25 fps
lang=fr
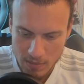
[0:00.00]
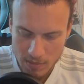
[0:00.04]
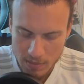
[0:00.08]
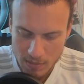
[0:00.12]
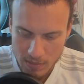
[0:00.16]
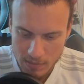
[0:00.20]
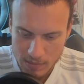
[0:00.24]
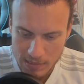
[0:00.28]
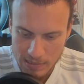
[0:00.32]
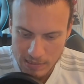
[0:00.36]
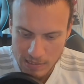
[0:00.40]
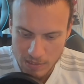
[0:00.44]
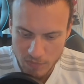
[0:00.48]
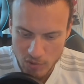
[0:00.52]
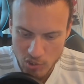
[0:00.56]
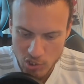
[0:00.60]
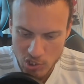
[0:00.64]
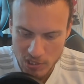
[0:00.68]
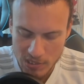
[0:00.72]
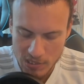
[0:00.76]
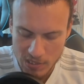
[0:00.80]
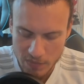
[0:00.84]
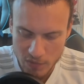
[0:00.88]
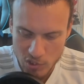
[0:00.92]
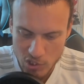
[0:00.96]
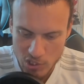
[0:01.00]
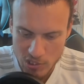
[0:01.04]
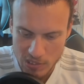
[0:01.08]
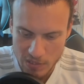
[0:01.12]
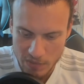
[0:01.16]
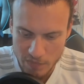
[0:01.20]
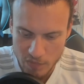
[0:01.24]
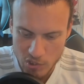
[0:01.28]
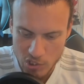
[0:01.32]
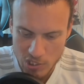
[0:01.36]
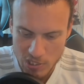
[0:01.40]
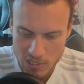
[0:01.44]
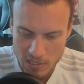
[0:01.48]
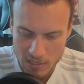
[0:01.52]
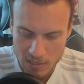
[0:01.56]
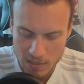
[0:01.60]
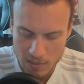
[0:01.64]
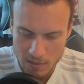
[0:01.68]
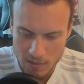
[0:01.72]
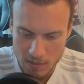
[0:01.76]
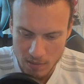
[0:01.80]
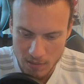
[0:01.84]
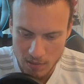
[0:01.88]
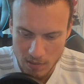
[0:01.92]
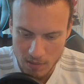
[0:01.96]
Ça, ça fait chier, ça fait chier, ça fait chier.
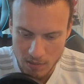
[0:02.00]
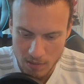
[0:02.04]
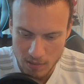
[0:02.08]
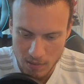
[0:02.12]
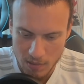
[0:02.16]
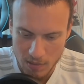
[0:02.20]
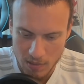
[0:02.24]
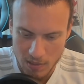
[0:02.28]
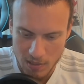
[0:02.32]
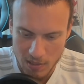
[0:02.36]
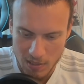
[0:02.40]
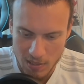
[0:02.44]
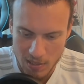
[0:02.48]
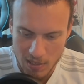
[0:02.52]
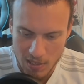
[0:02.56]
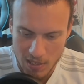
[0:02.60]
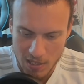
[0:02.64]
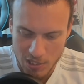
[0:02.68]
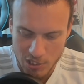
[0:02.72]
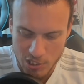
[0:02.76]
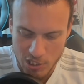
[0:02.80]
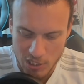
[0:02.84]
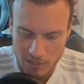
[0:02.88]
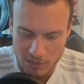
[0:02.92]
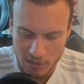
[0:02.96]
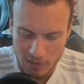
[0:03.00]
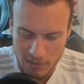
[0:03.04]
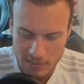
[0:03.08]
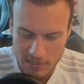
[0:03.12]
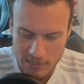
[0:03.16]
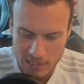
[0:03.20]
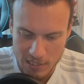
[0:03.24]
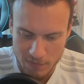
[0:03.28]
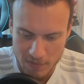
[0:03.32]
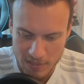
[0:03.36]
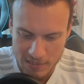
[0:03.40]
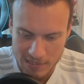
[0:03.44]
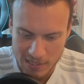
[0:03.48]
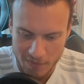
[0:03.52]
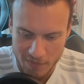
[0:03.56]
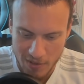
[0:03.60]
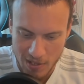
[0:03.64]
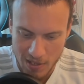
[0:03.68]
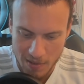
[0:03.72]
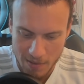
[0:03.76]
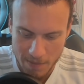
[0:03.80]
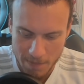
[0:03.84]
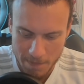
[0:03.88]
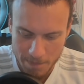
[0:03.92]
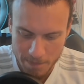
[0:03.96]
Ah, j'ai le temps d'esquiver, ça
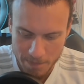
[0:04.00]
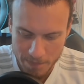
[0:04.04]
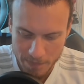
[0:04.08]
va.